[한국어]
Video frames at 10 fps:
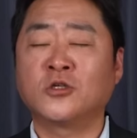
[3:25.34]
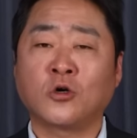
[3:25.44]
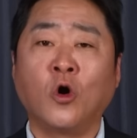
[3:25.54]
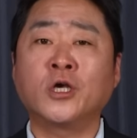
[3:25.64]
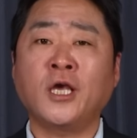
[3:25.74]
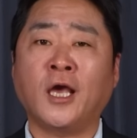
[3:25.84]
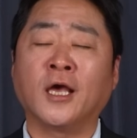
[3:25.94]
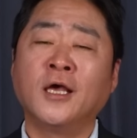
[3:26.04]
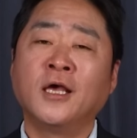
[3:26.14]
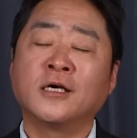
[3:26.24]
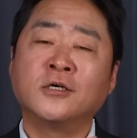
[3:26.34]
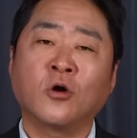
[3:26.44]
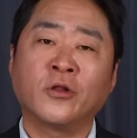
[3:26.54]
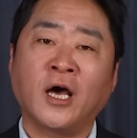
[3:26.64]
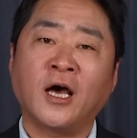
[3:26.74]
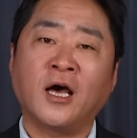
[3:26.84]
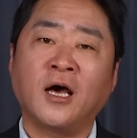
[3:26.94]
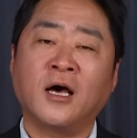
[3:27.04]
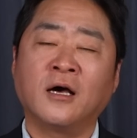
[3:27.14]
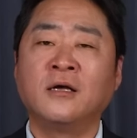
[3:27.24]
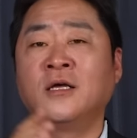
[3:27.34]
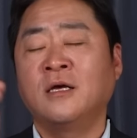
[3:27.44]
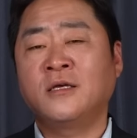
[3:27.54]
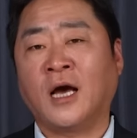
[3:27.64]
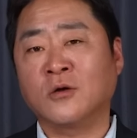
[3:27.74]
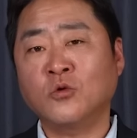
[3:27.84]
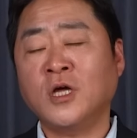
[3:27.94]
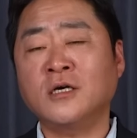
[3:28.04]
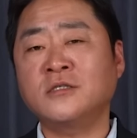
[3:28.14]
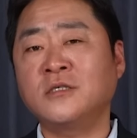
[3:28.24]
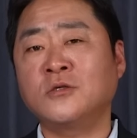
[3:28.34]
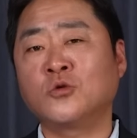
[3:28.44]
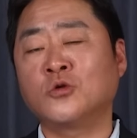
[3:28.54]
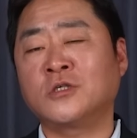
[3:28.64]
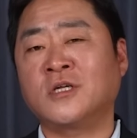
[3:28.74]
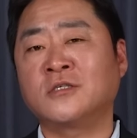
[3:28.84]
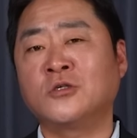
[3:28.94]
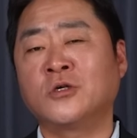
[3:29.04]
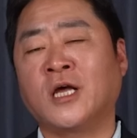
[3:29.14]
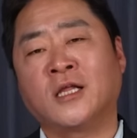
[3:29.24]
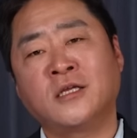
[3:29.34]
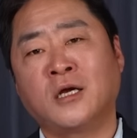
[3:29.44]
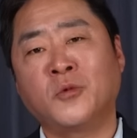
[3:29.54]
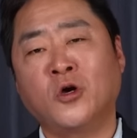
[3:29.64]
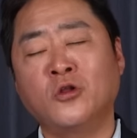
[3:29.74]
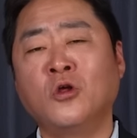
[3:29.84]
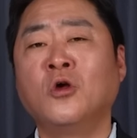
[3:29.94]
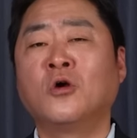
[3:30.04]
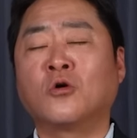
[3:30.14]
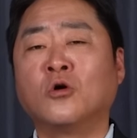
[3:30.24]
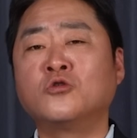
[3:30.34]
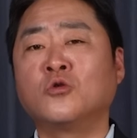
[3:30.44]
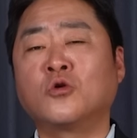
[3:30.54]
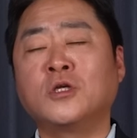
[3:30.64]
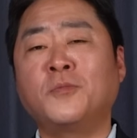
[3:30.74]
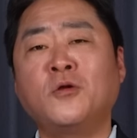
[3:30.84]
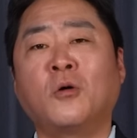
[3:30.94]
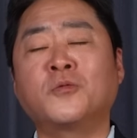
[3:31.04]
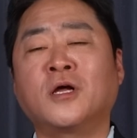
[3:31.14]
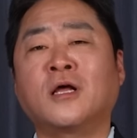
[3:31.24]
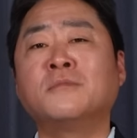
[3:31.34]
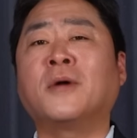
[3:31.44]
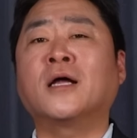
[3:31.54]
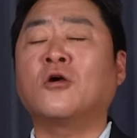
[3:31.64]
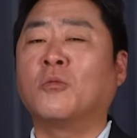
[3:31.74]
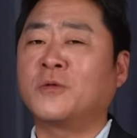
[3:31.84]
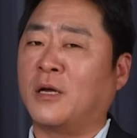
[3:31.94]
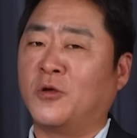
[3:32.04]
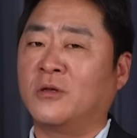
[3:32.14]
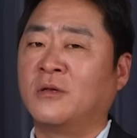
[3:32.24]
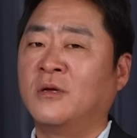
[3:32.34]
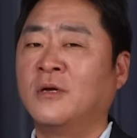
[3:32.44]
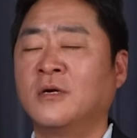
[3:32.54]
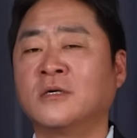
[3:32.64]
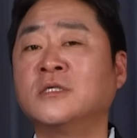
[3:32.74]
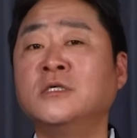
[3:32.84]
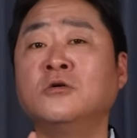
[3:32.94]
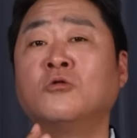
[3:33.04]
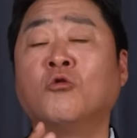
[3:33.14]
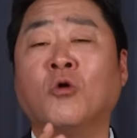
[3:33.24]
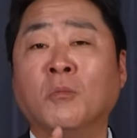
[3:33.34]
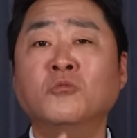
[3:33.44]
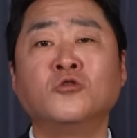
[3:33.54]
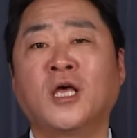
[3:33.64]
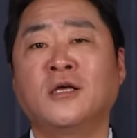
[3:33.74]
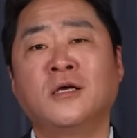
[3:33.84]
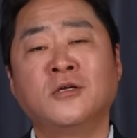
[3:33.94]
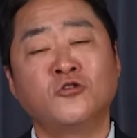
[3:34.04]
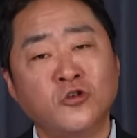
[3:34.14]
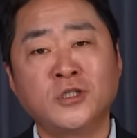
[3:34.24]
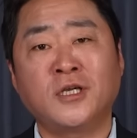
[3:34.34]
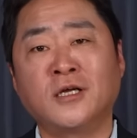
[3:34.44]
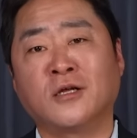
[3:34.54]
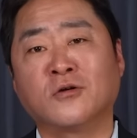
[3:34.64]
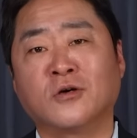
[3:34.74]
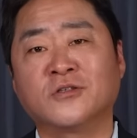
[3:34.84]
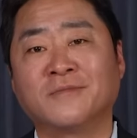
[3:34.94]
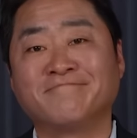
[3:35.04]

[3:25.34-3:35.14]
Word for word: 거기에 그러나 양도 당시의 조정 대상 지역이 아니라면 거주 요건이 필요 없다라는 말이 없다면 그 원문에 충실해야 되는 거죠.